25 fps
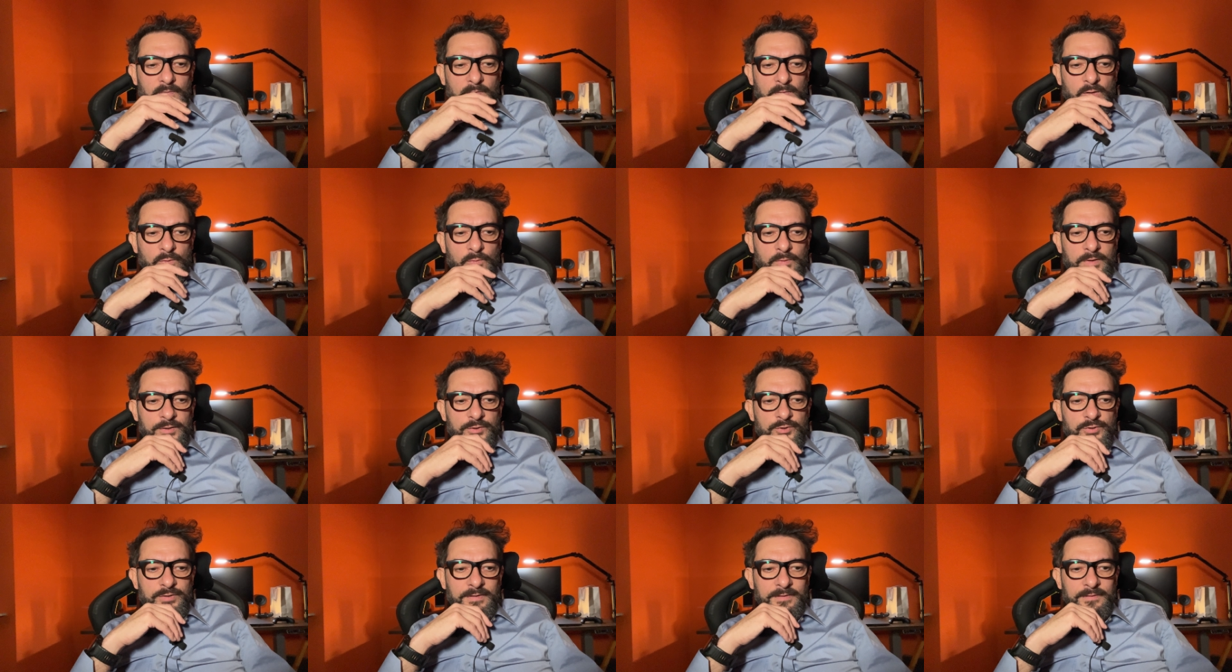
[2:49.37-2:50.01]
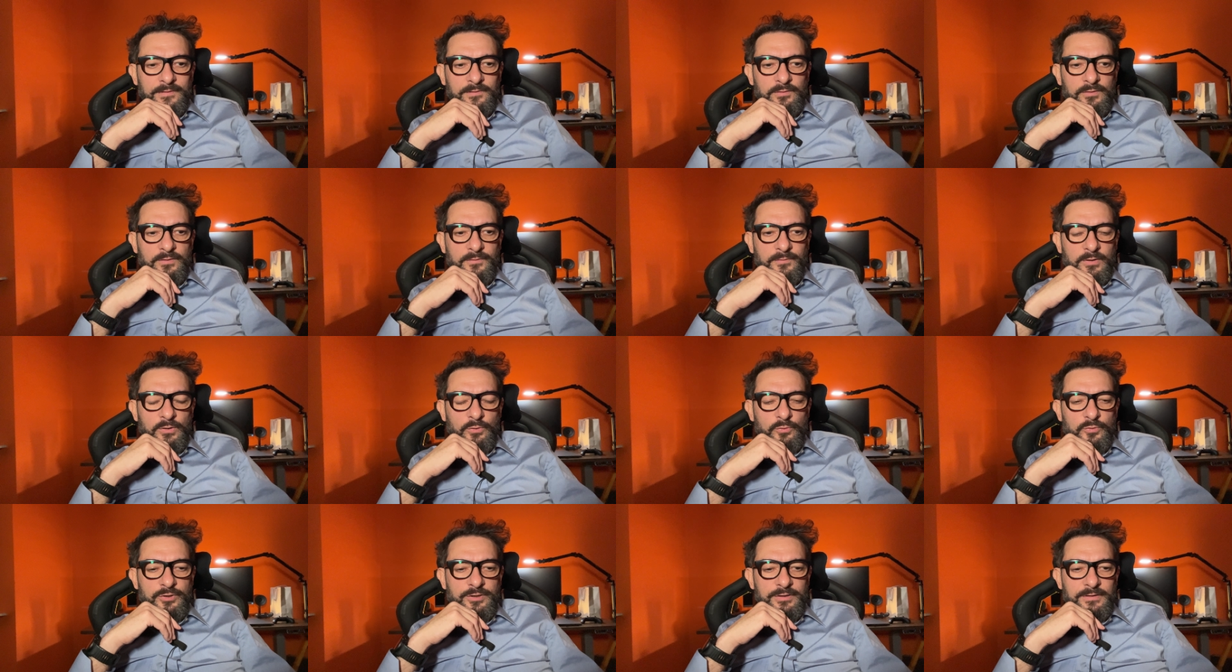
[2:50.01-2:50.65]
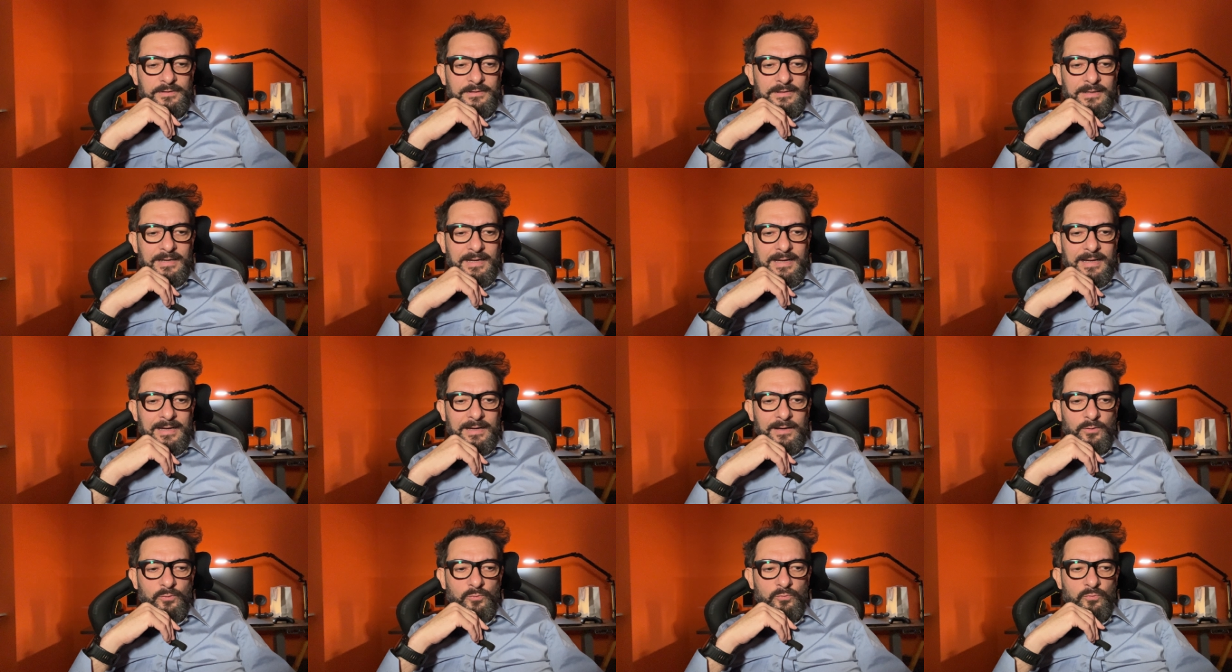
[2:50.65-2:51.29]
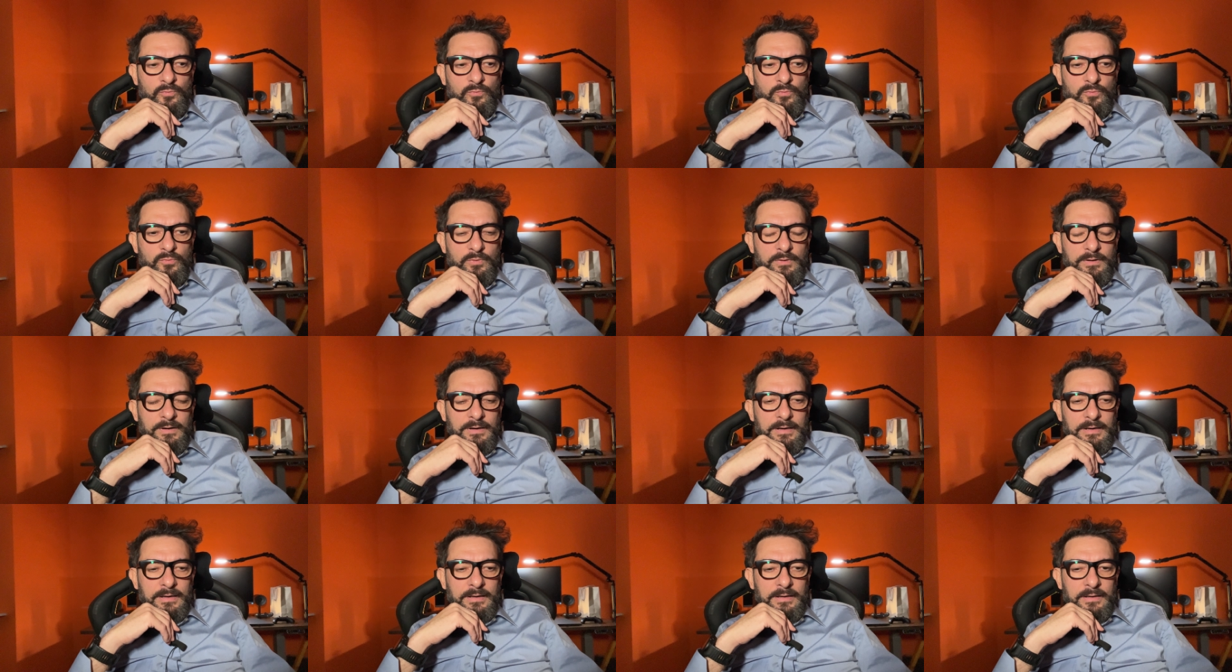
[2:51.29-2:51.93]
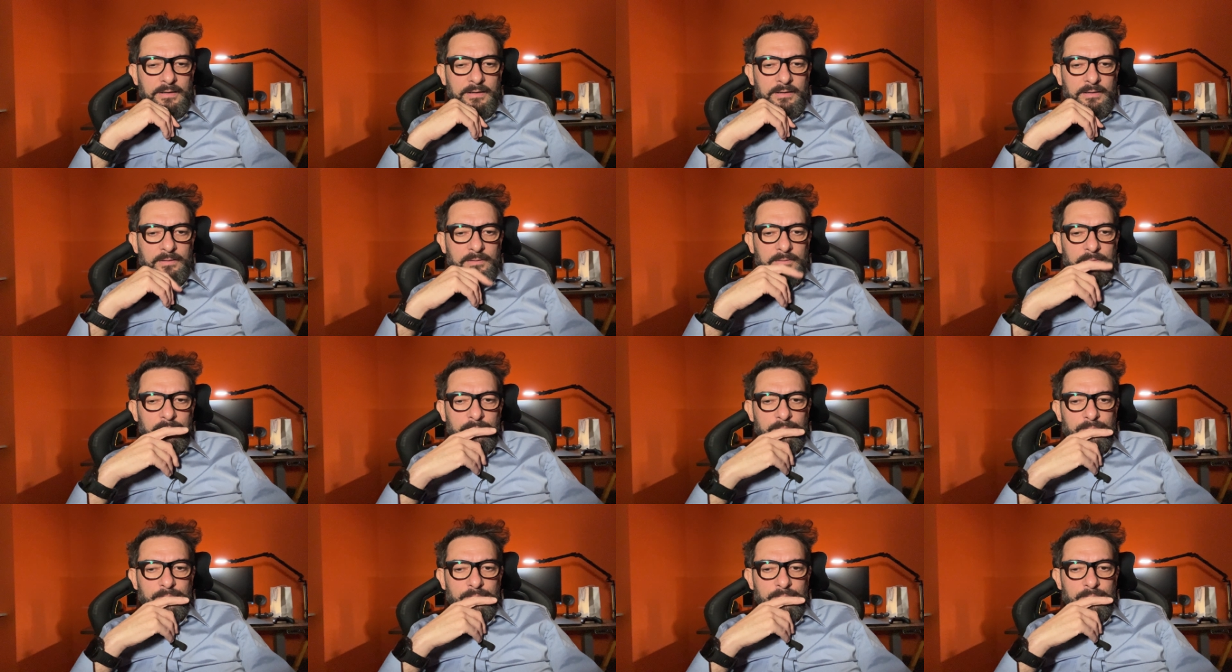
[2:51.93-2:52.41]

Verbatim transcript: un eccesso di velocità, un